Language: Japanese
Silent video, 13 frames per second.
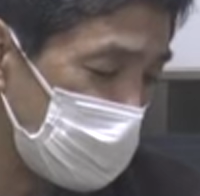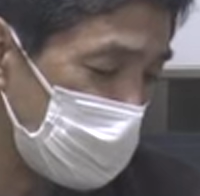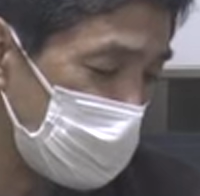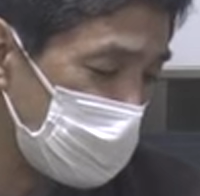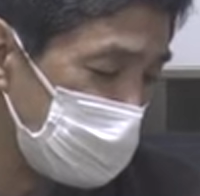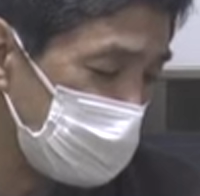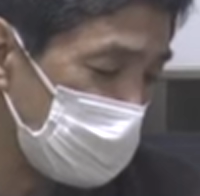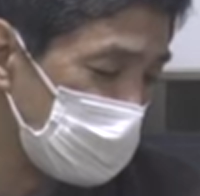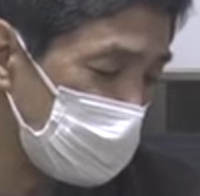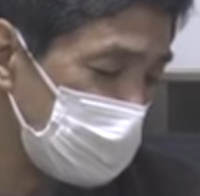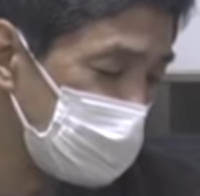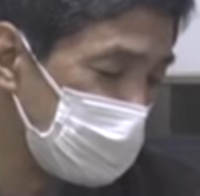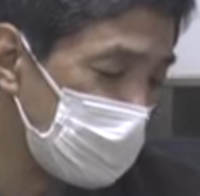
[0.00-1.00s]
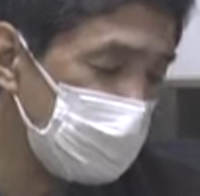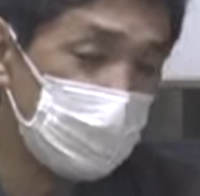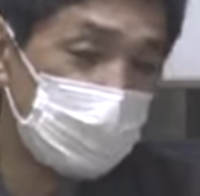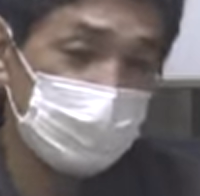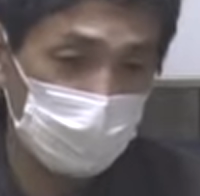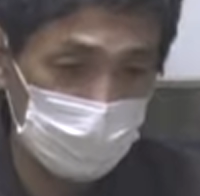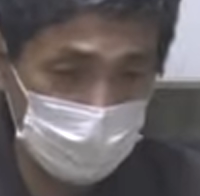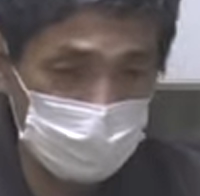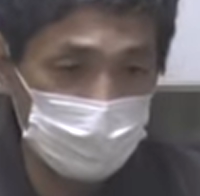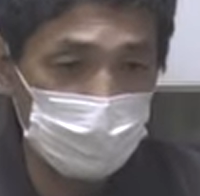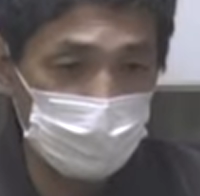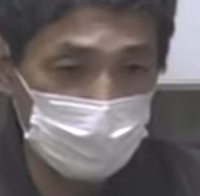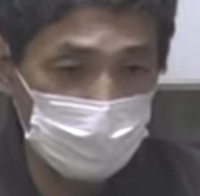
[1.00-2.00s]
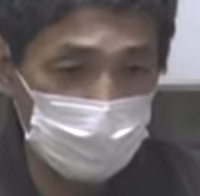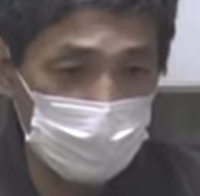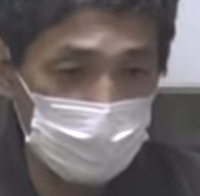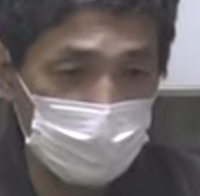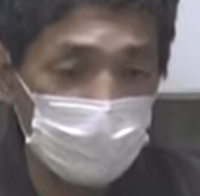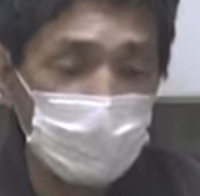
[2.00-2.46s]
はどこが違うんでしょうかって言った時に